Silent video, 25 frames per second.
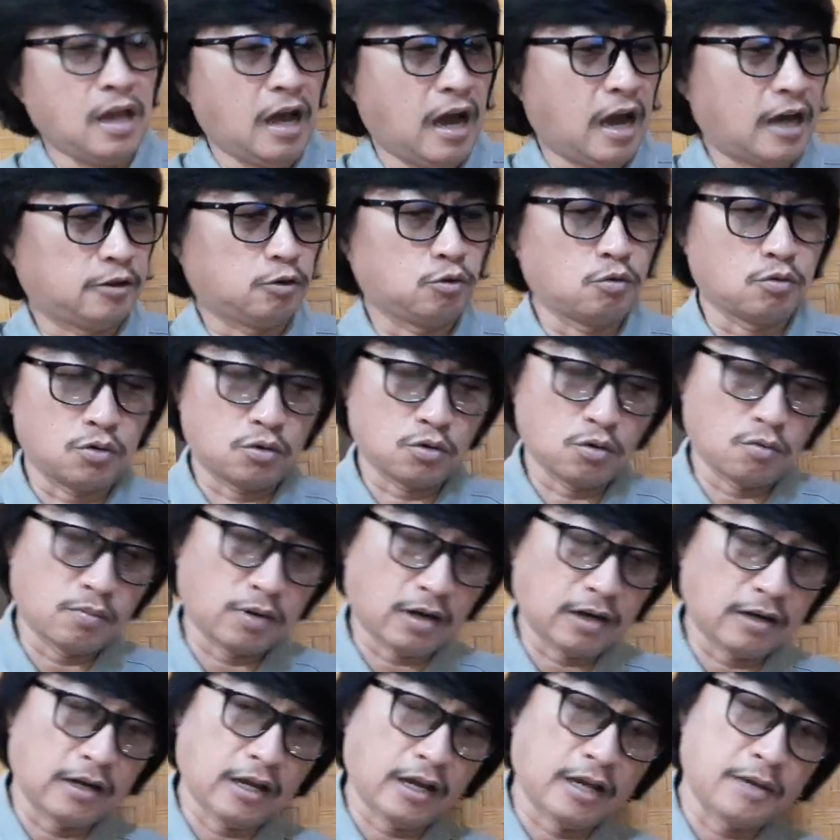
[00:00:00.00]
At kung
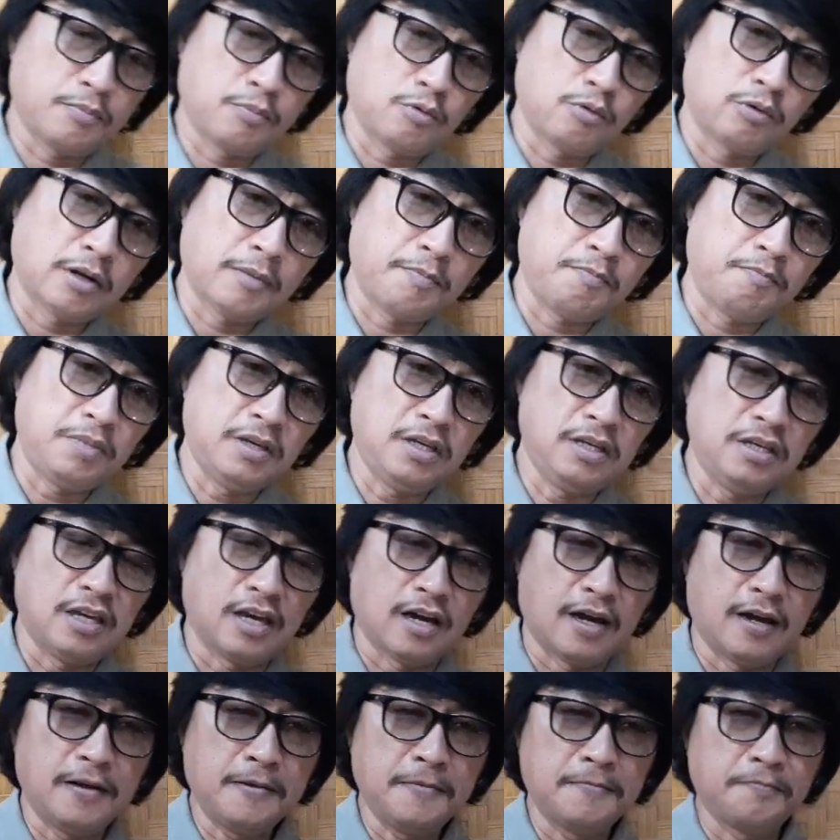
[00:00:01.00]
sobrang laki po ng
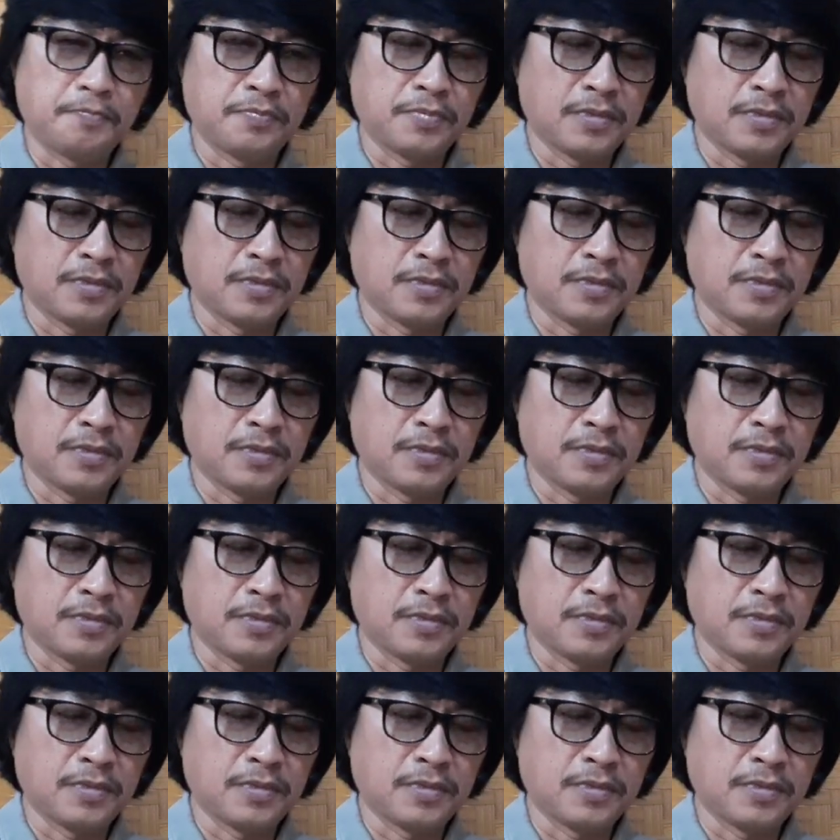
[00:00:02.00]
pinya,